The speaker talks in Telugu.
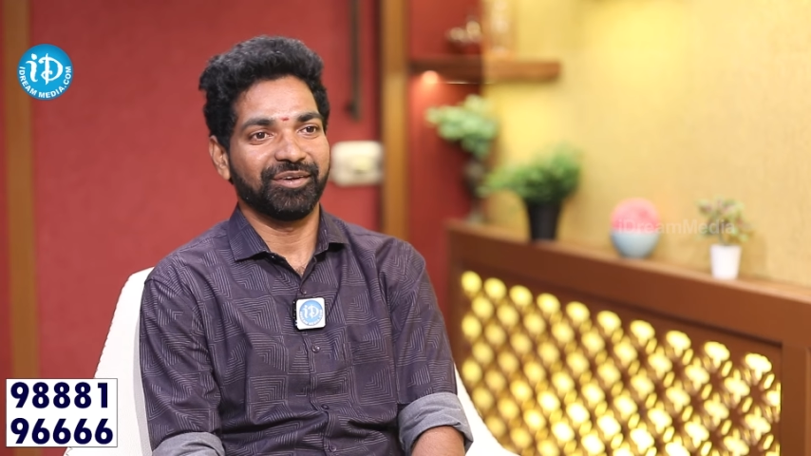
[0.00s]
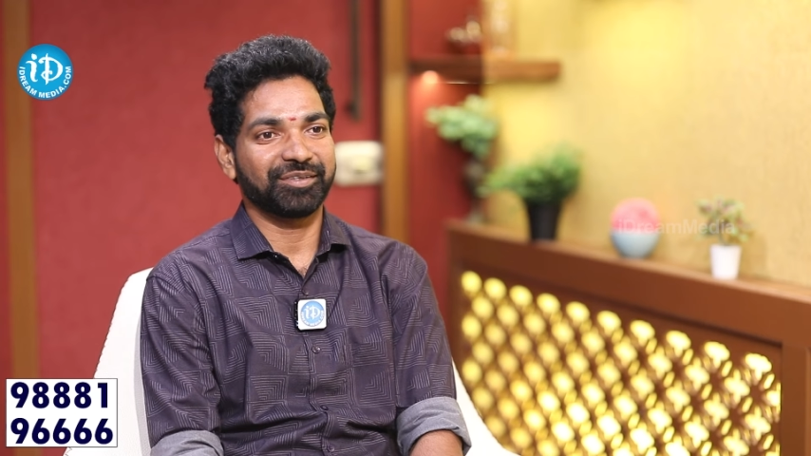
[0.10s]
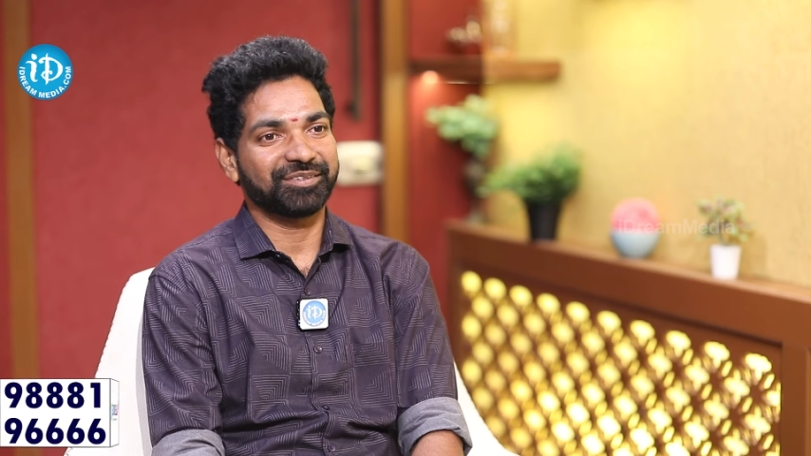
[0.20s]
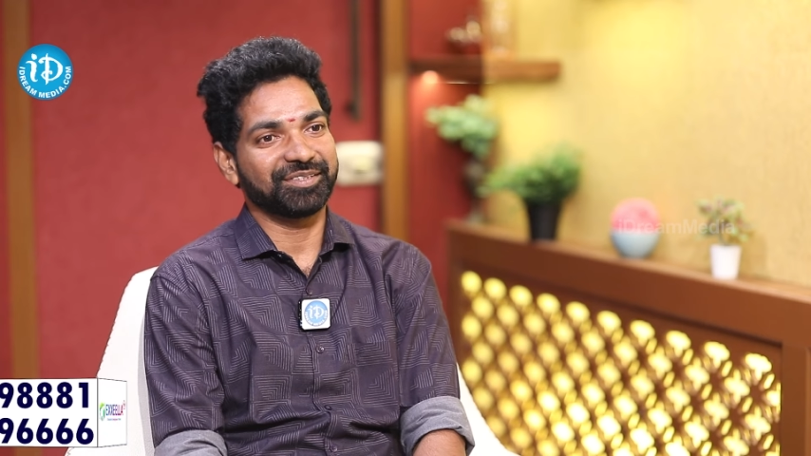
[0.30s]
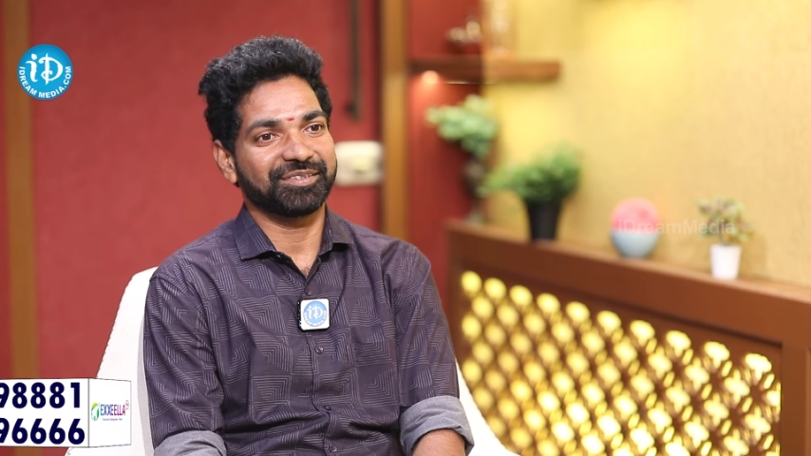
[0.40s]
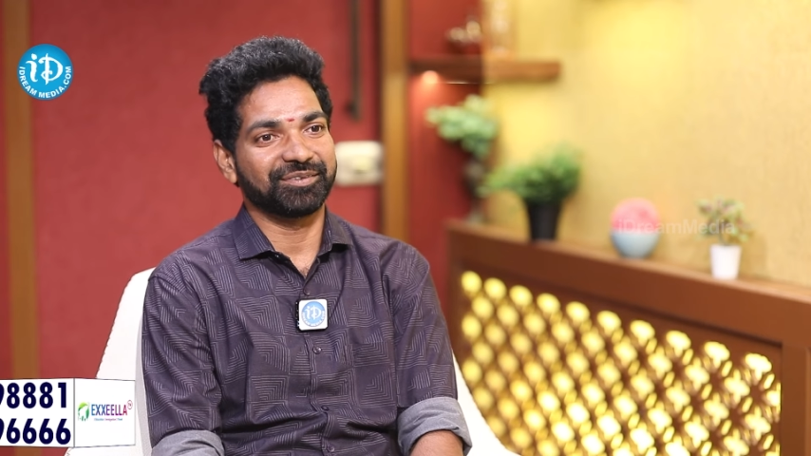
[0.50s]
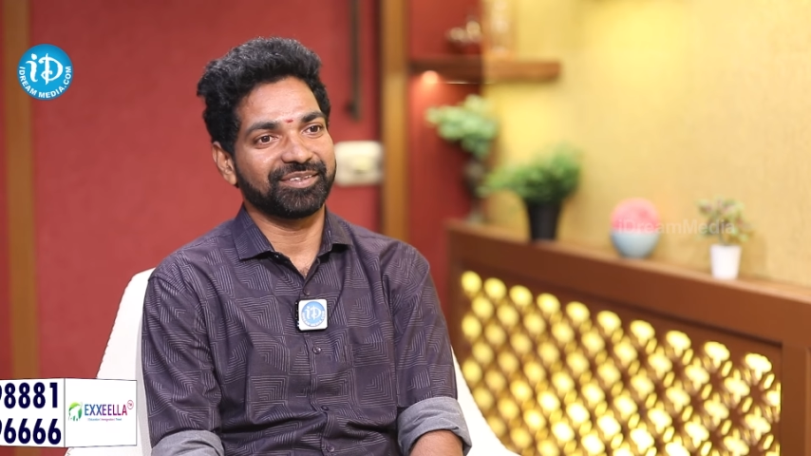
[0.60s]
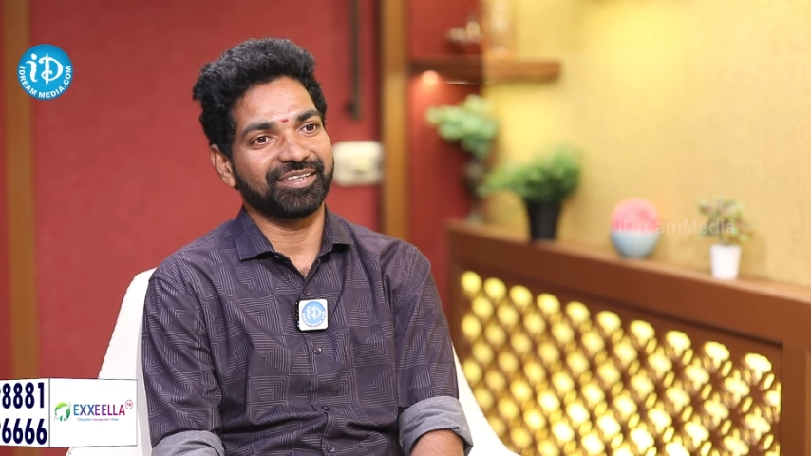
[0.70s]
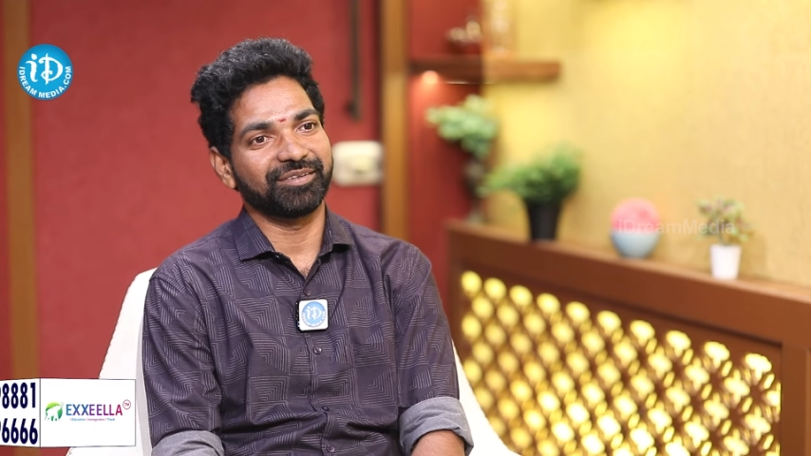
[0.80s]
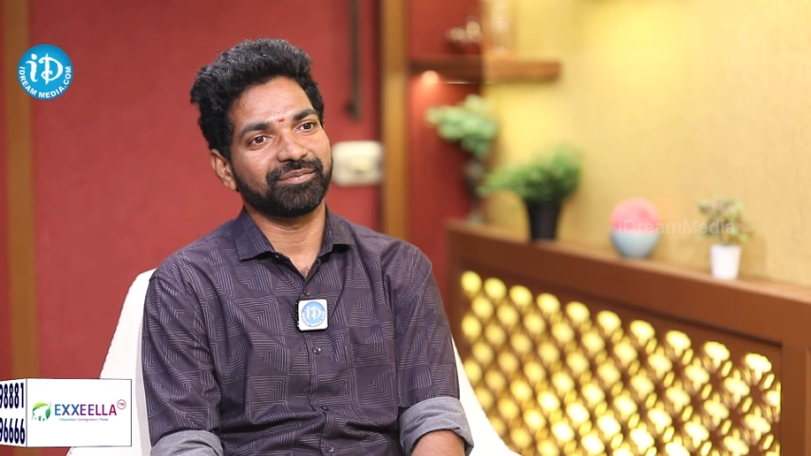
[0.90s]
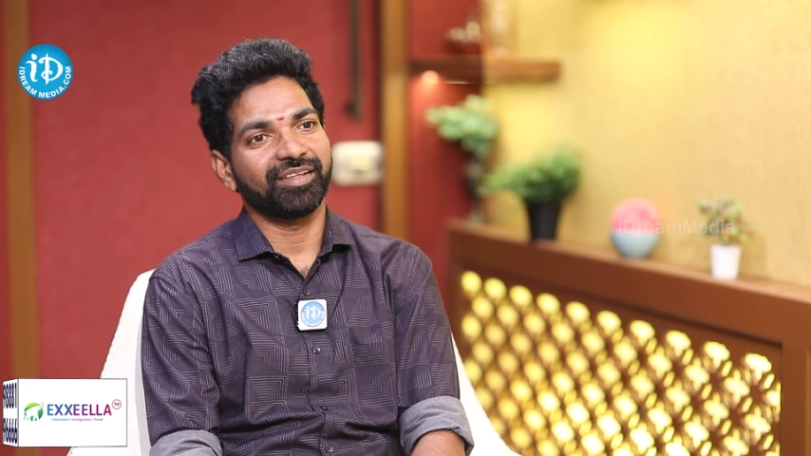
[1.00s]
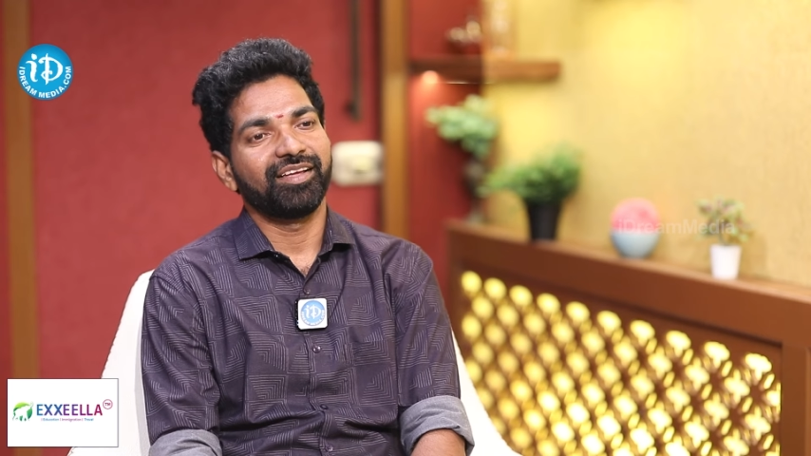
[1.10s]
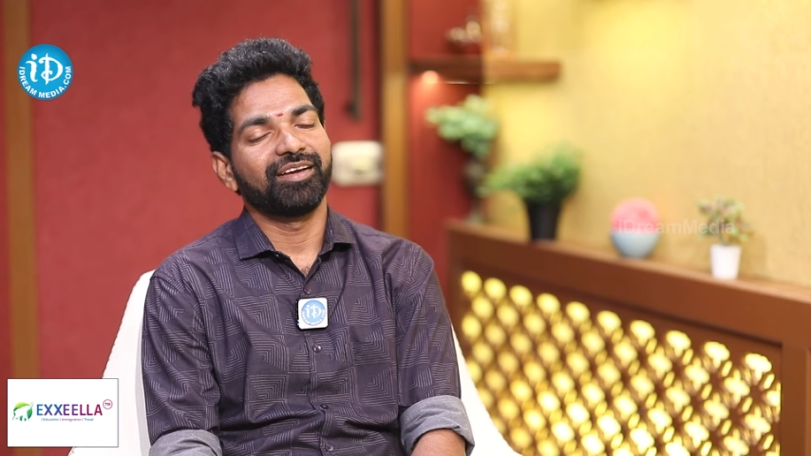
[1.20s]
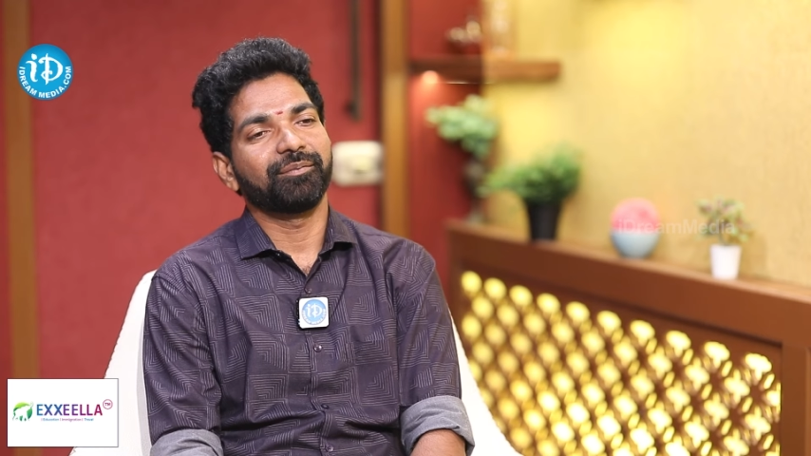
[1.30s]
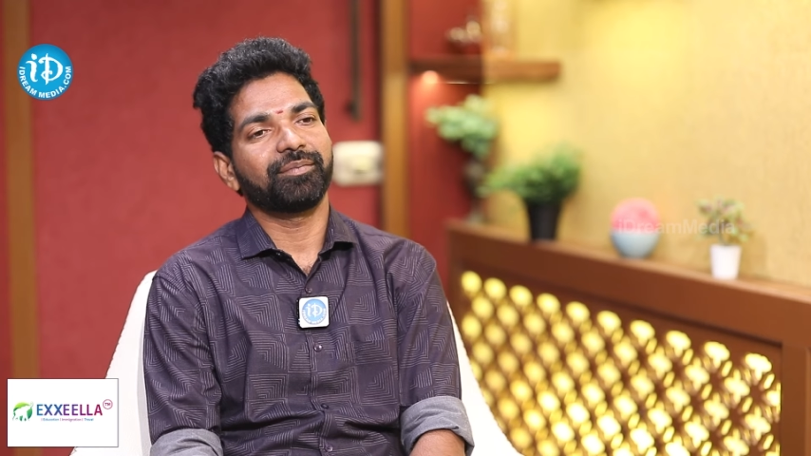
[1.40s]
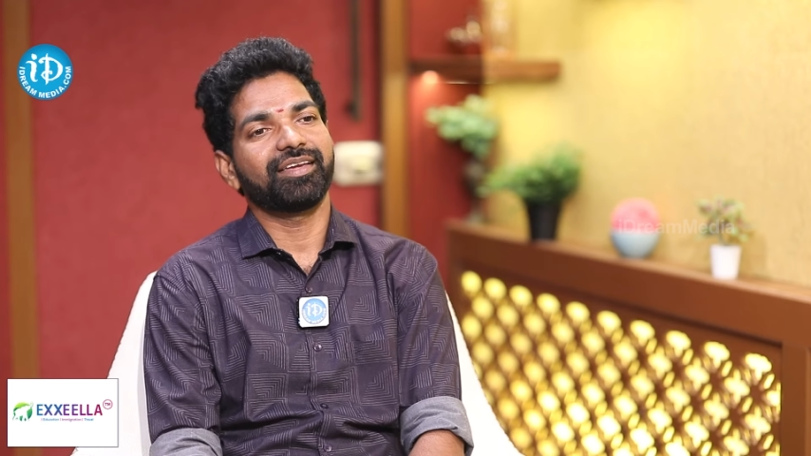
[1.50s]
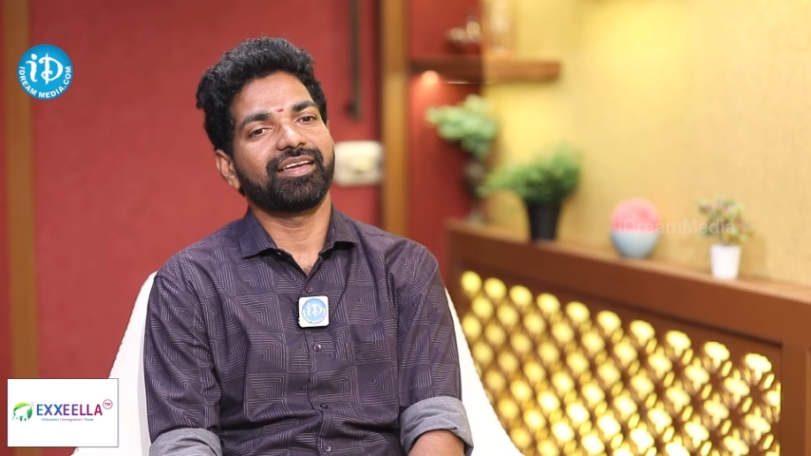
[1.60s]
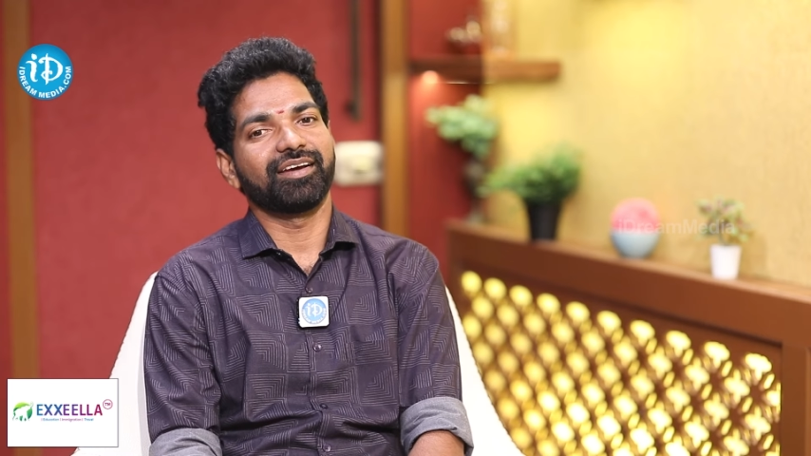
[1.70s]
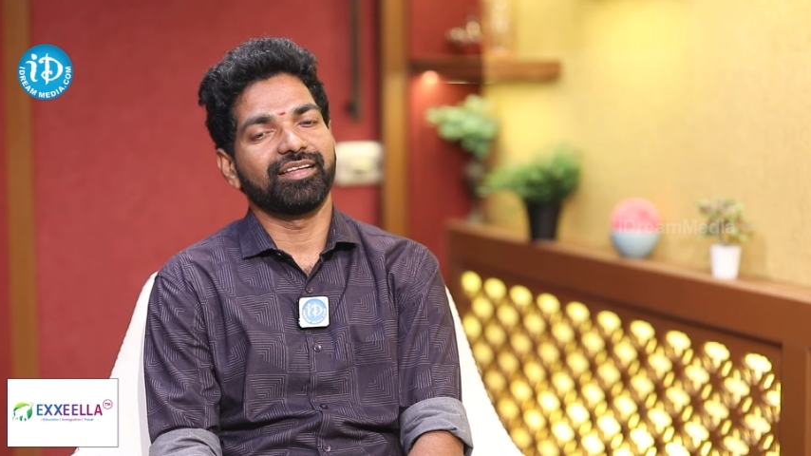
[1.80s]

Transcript: లాక్స్ చేస్తుంటారు మీ